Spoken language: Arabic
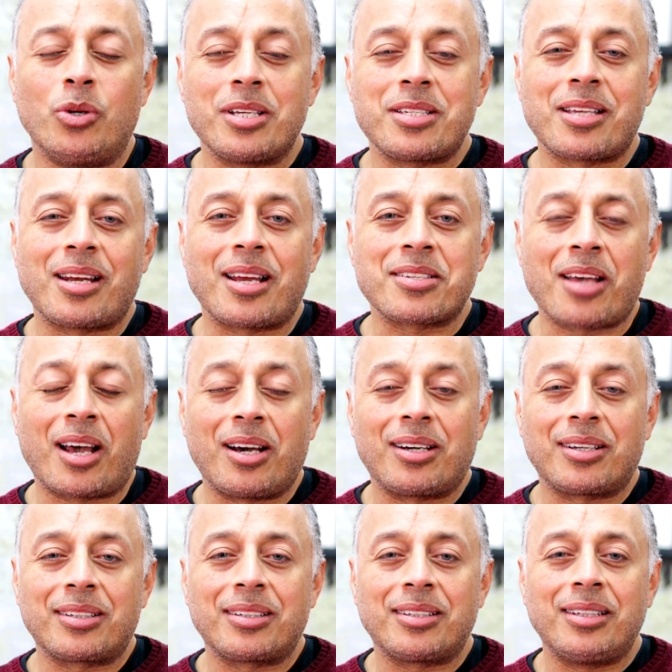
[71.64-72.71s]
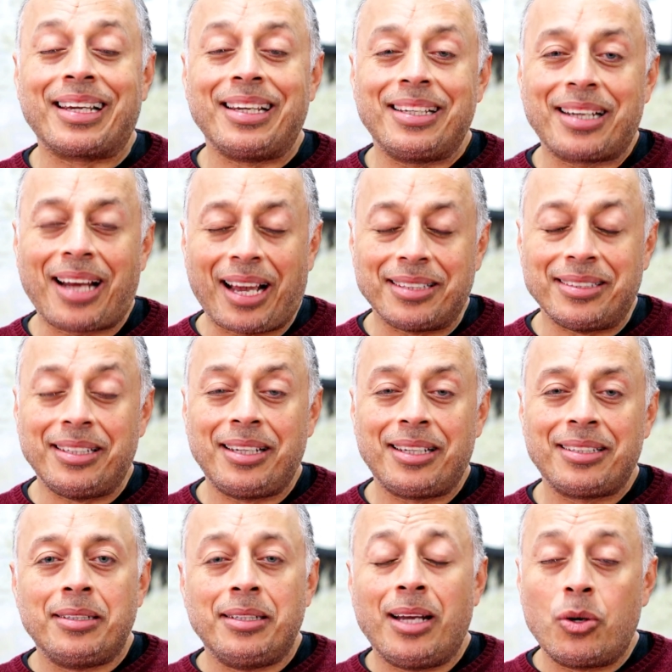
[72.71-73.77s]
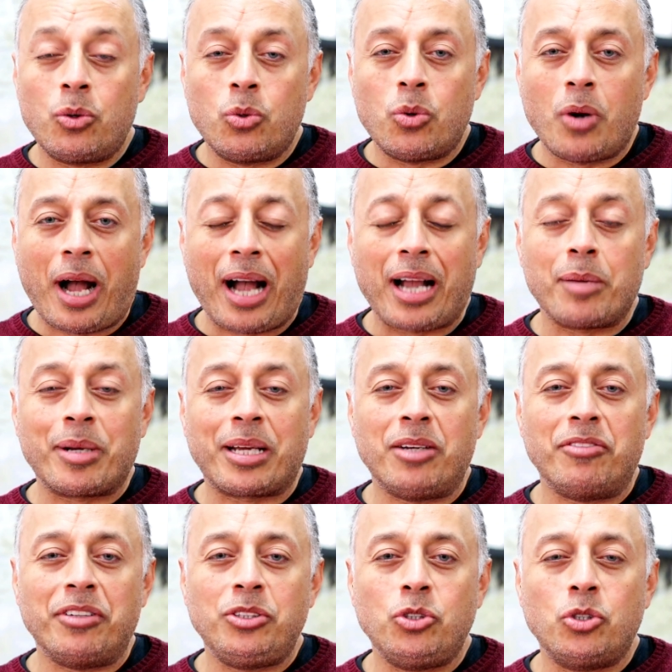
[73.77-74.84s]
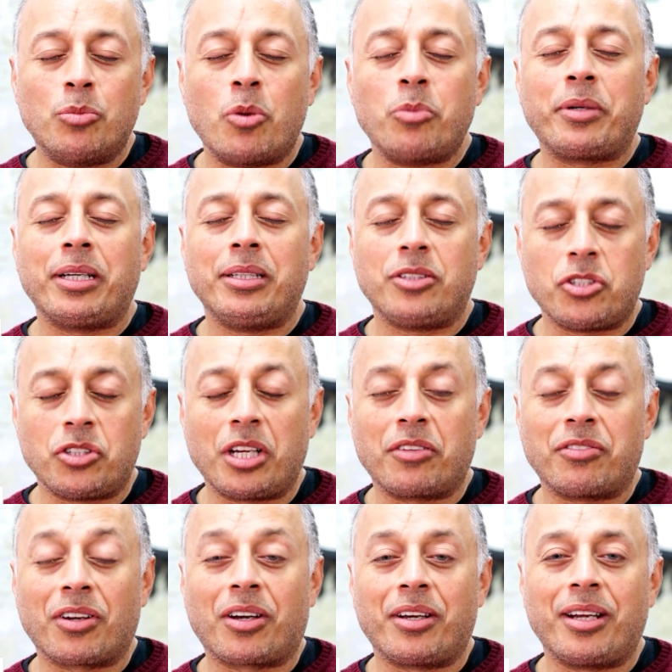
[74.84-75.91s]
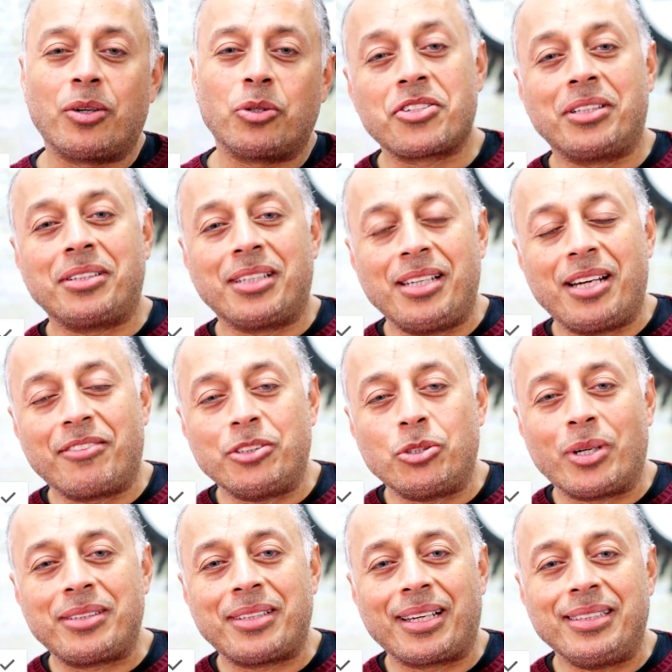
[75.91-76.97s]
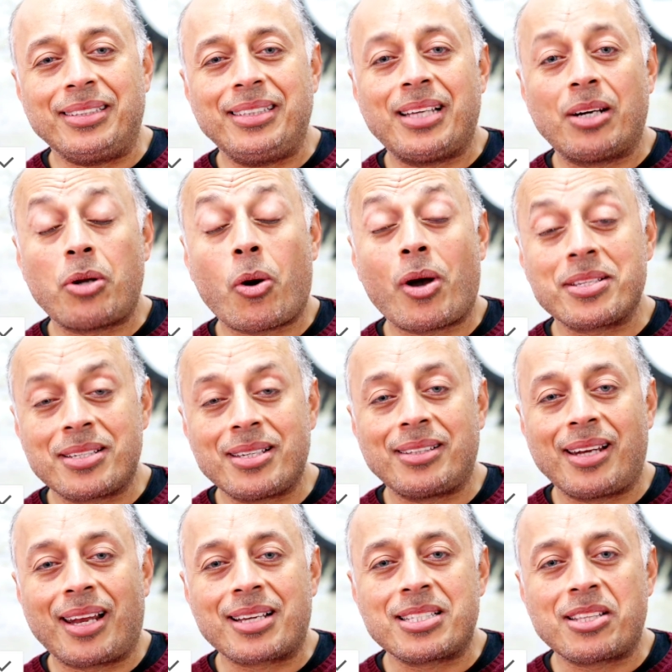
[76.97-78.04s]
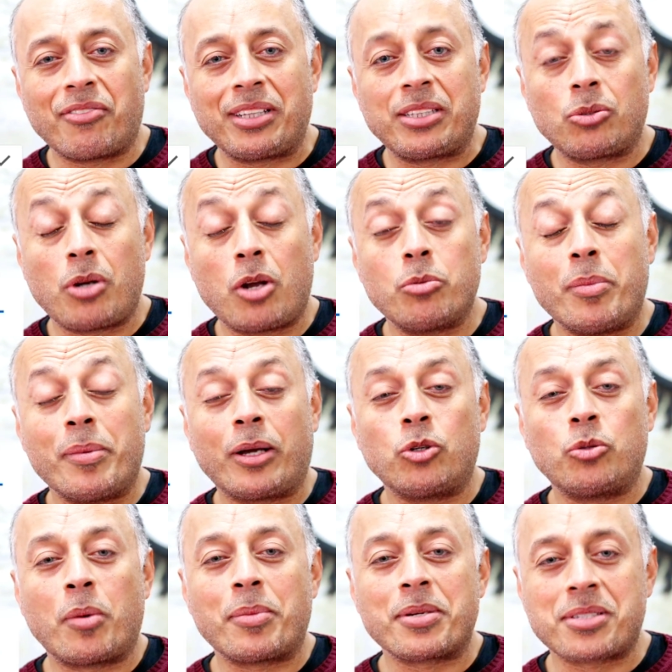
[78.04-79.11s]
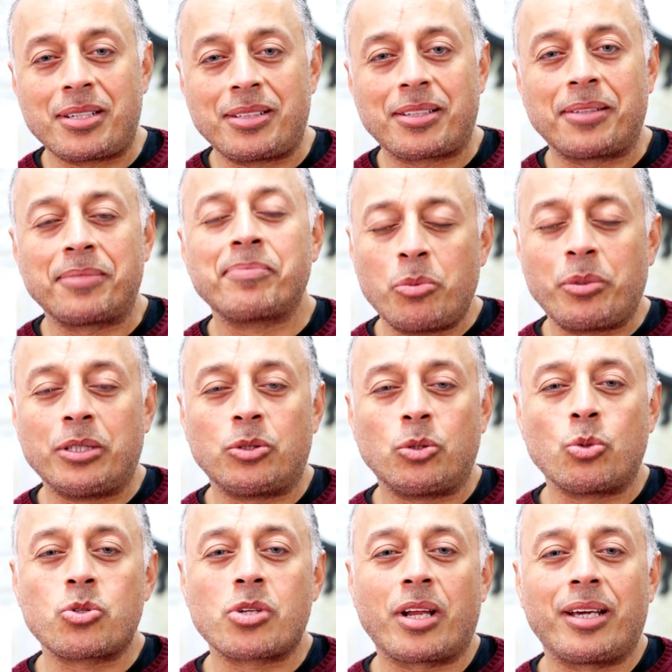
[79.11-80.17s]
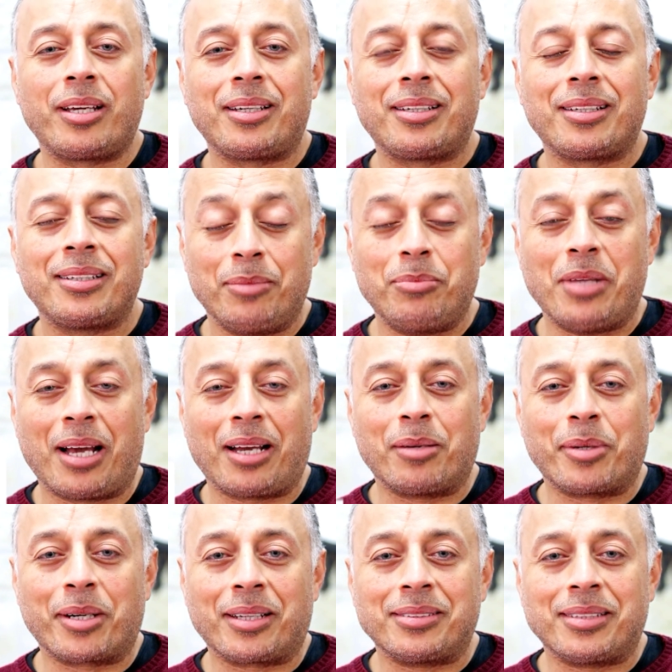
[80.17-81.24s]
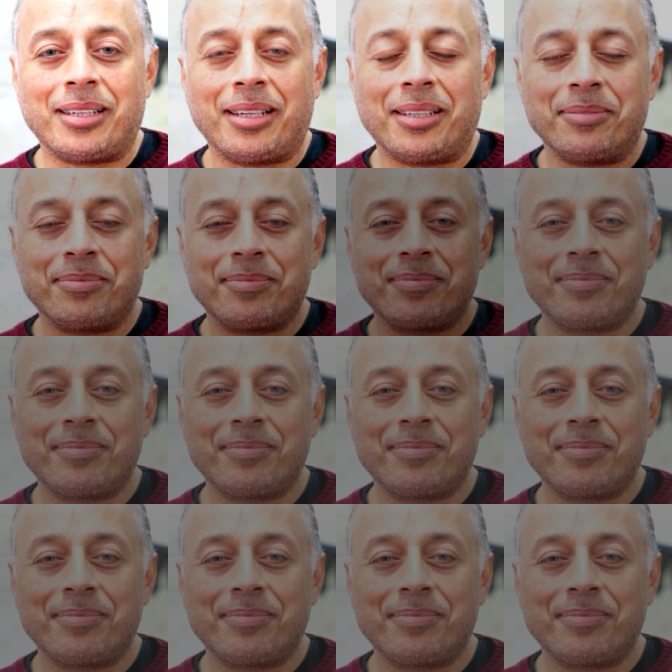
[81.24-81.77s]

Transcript: ولسه الاسعار غير عادله لو عجبك الفيديو ممكن تشترك في القناه عشان تجيلك فيديوهاتنا الجديده ولو حسيت انك استفدت ولو بمعلومه بسيطه ممكن تدوس لايك نبدا على بركه الله